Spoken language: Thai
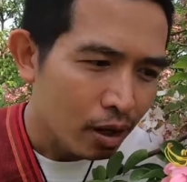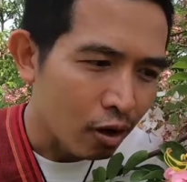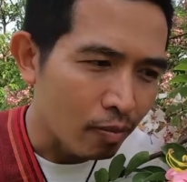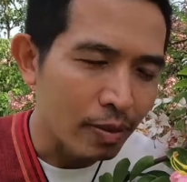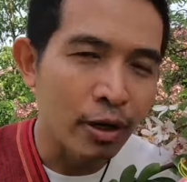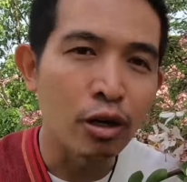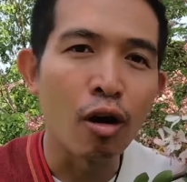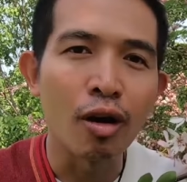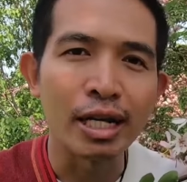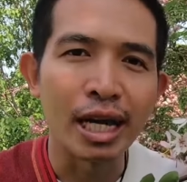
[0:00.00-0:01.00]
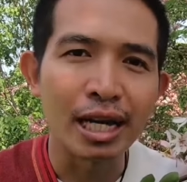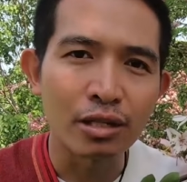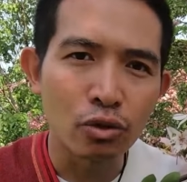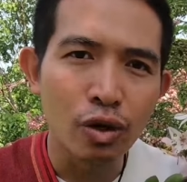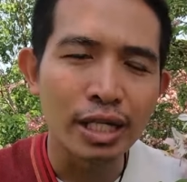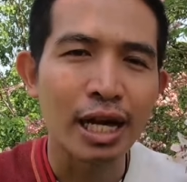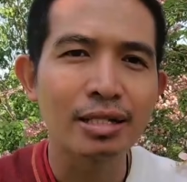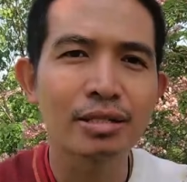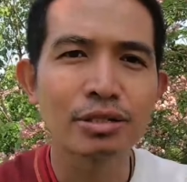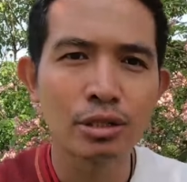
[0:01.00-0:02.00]
หอมแบบอ่อนๆนะฮะทั่วทั้ง
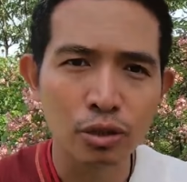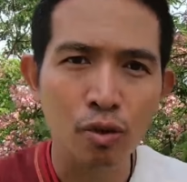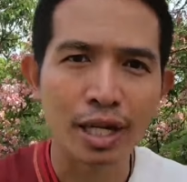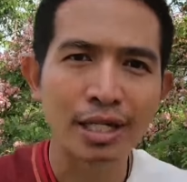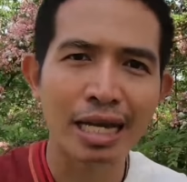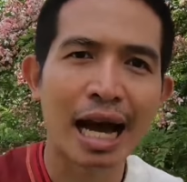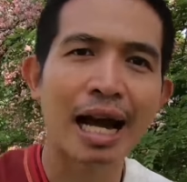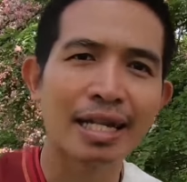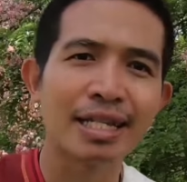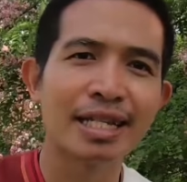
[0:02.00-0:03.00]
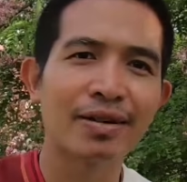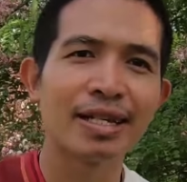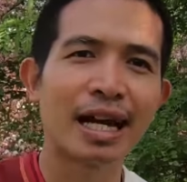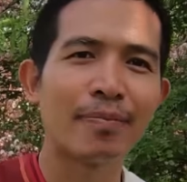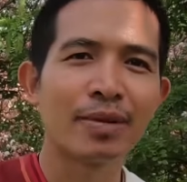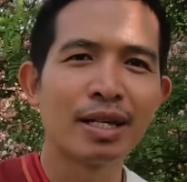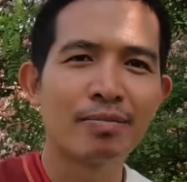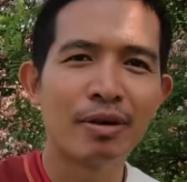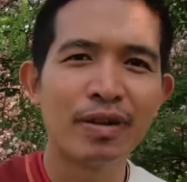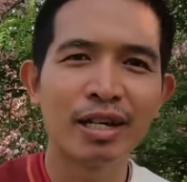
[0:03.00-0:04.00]
สวนชาเลยทีเดียวนะครับ
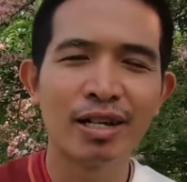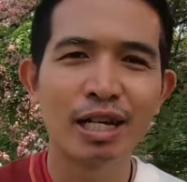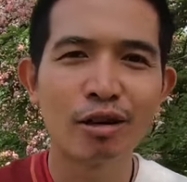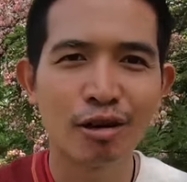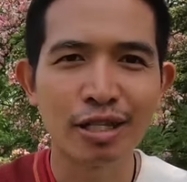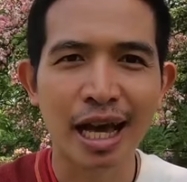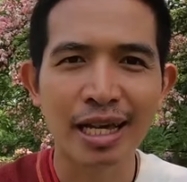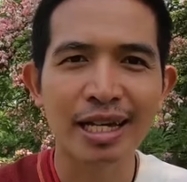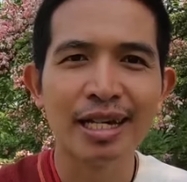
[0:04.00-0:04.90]
พี่บีก็เลยขอใช้